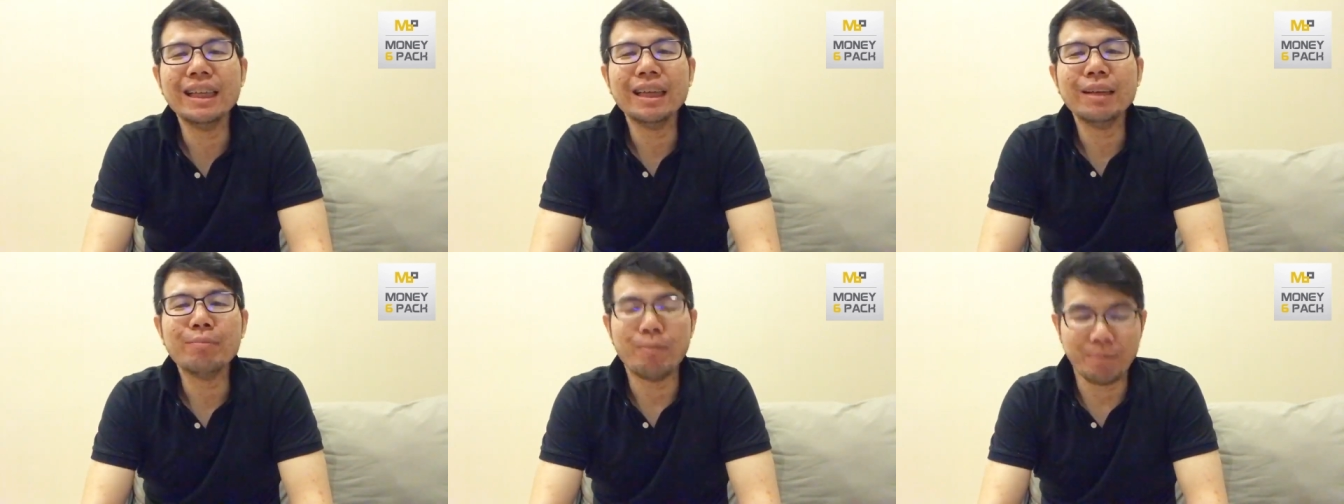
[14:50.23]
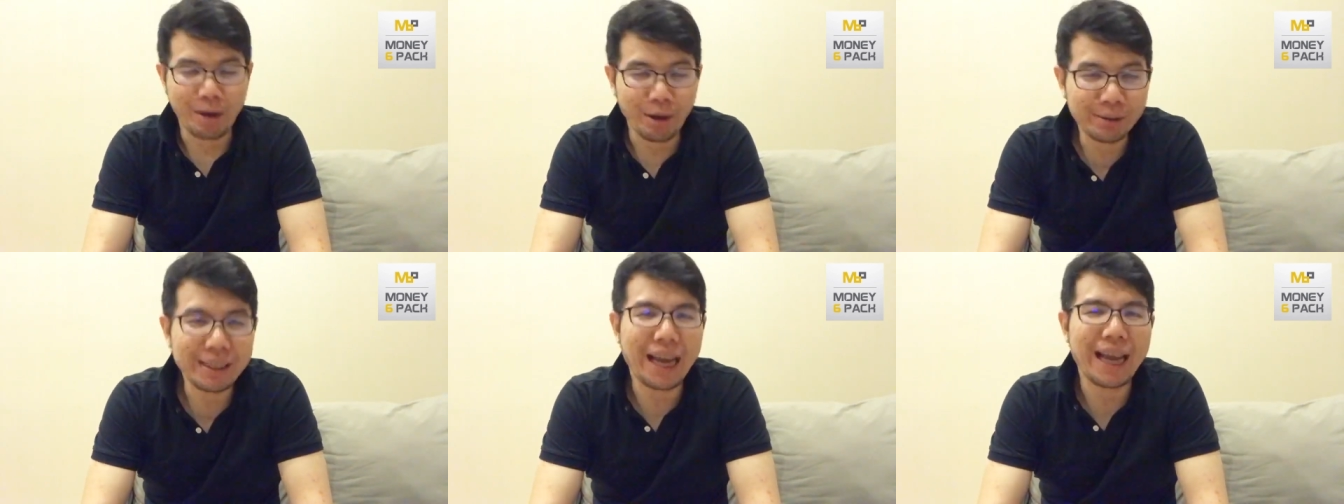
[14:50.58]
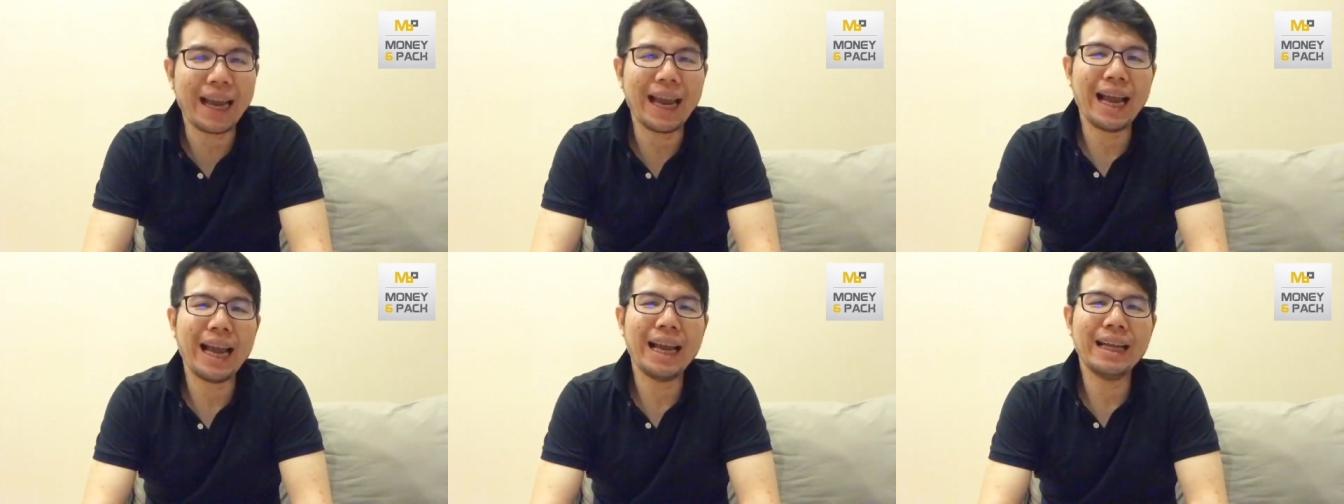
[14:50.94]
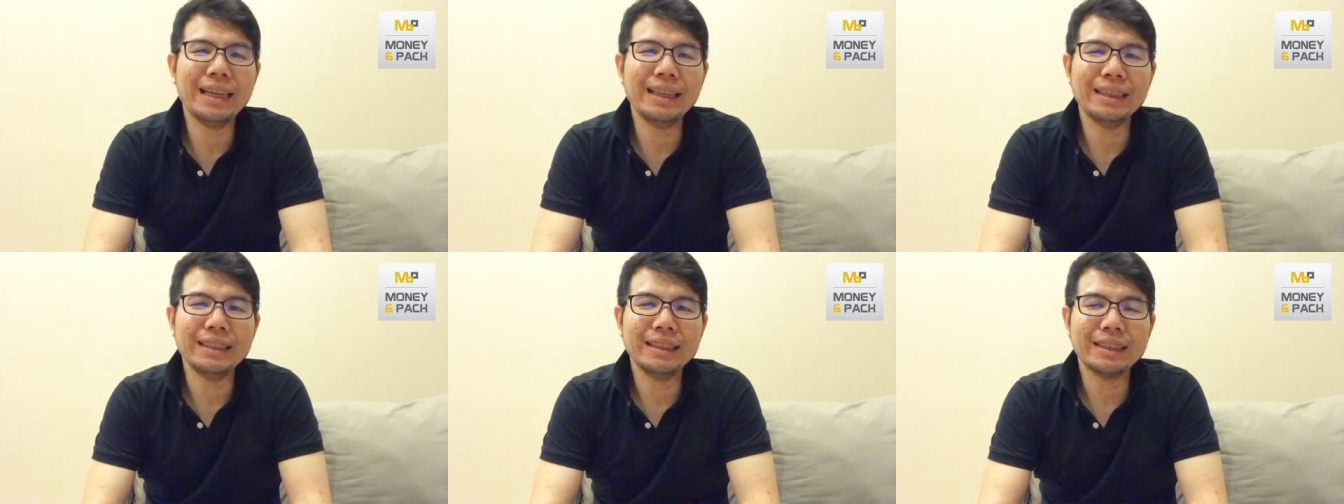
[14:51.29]
ผมเข้าใจฮะ
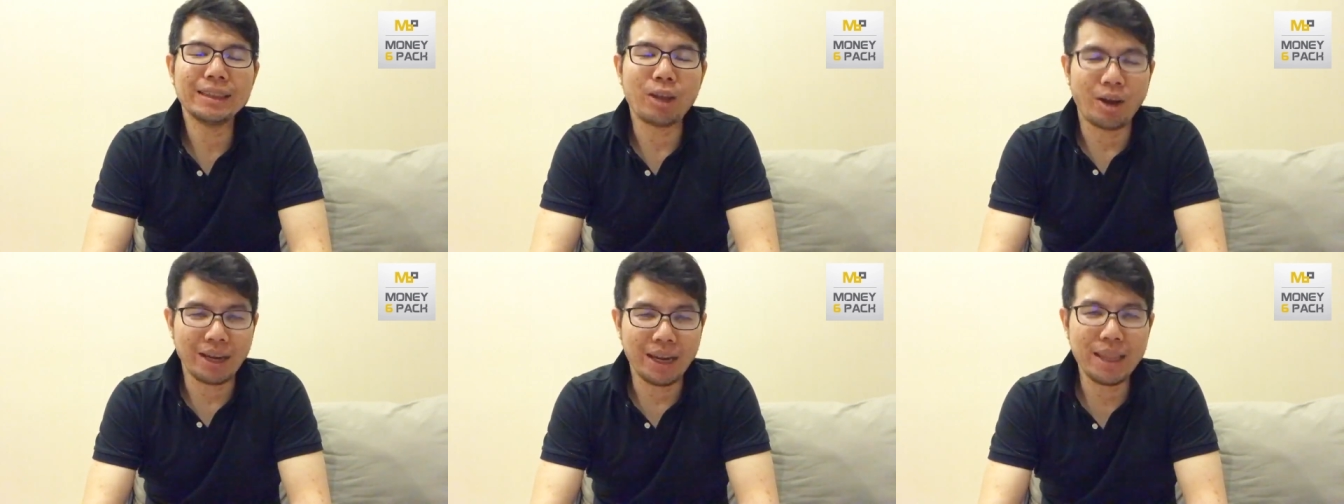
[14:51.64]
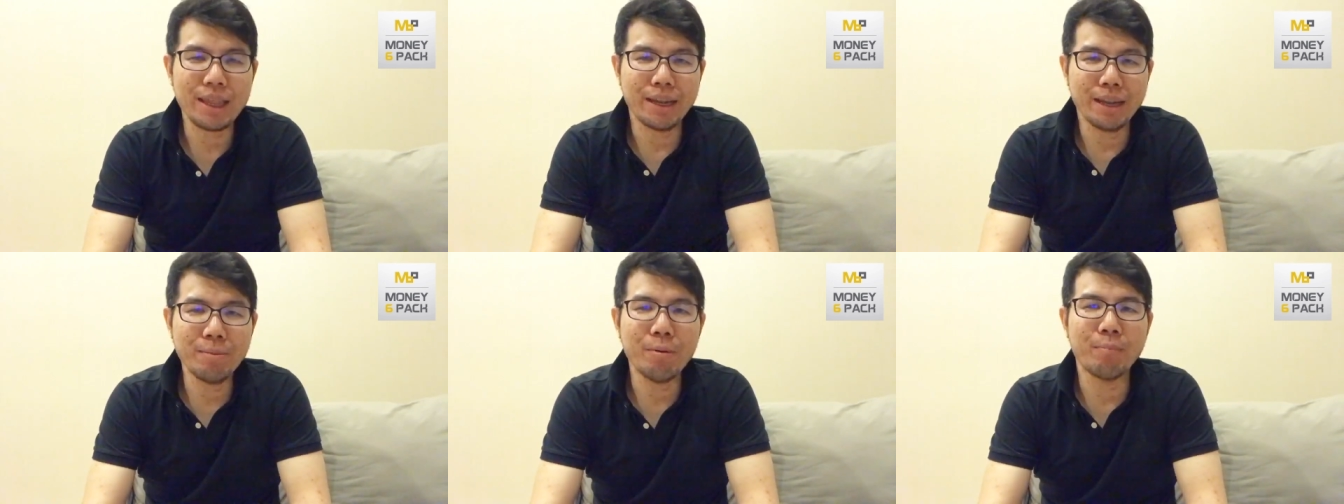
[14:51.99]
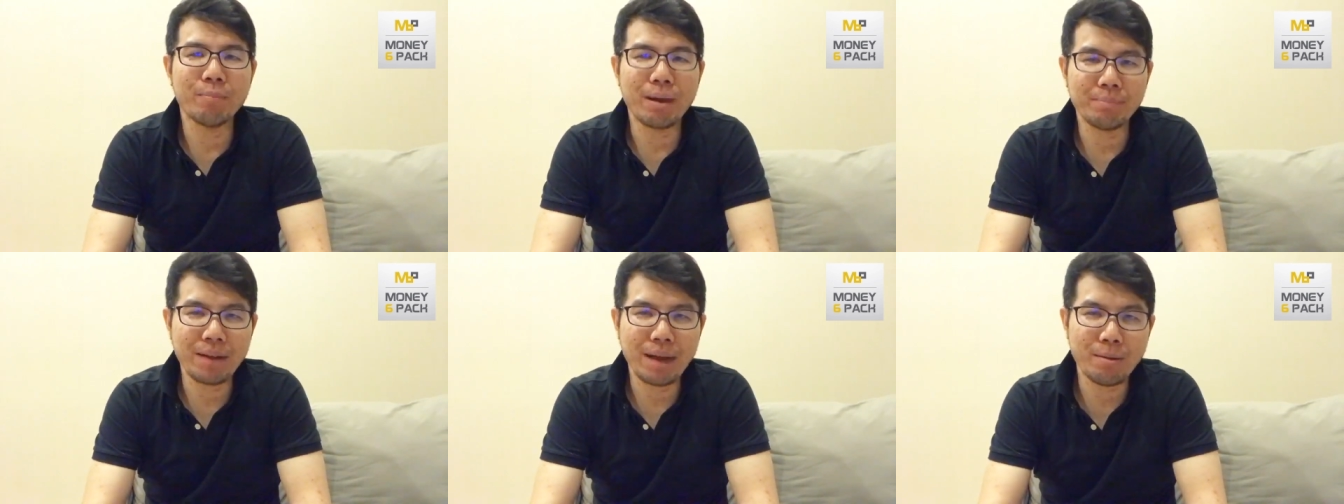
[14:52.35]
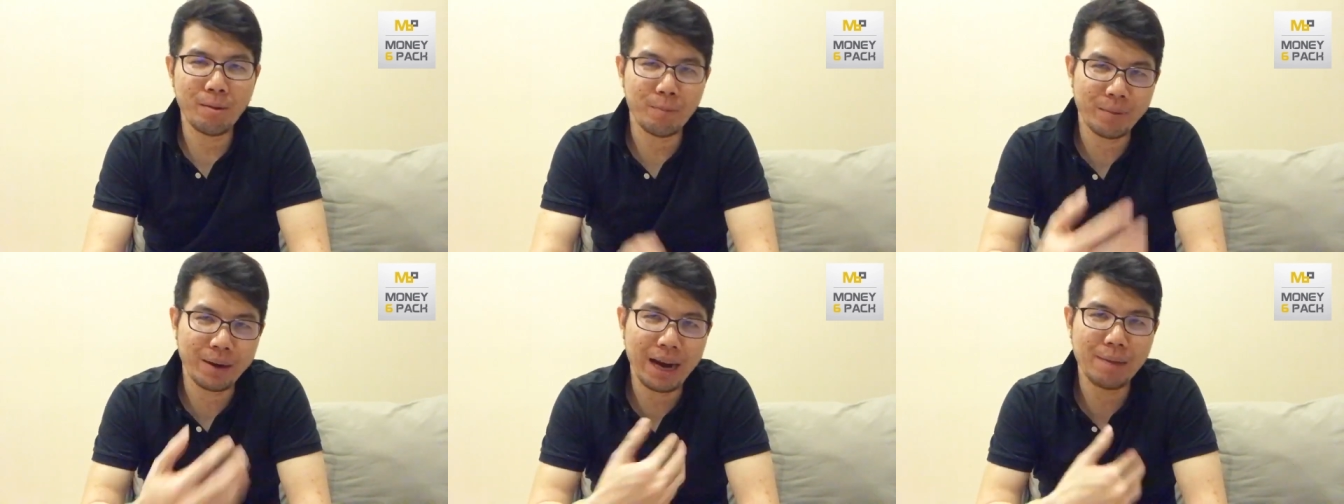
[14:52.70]
ตอนนี้สิ่งที่ผมทำได้ว่าผ
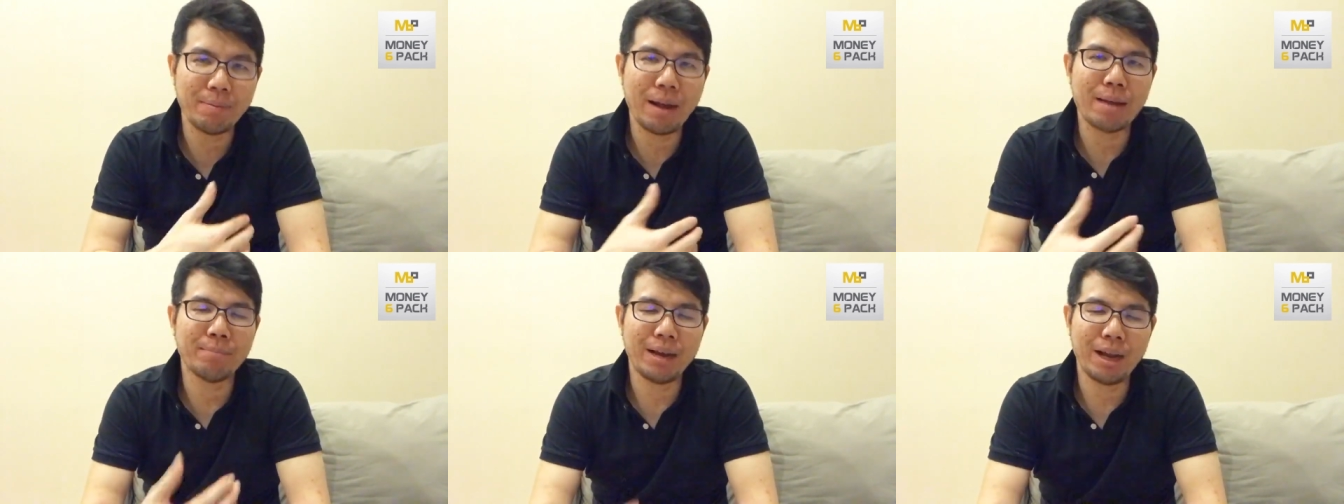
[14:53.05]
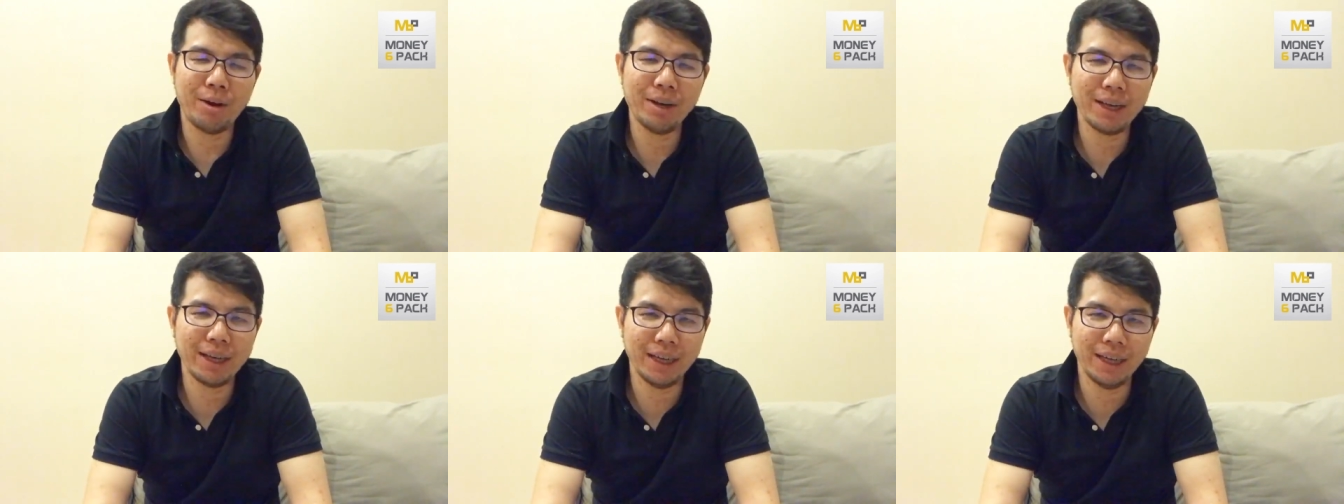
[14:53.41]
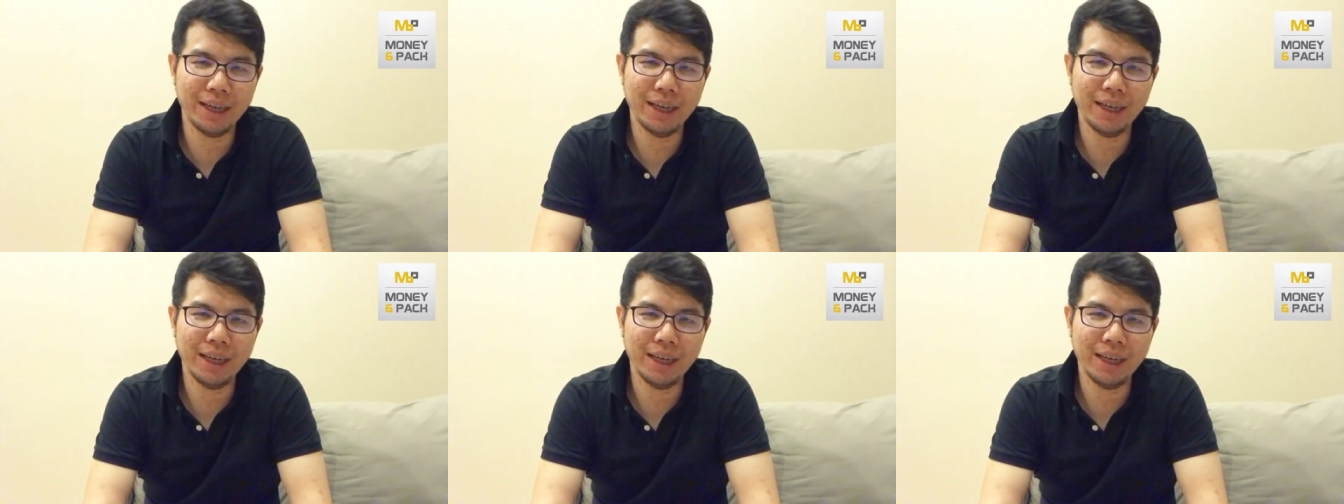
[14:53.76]
มเคยผ่านมาแล้วคือ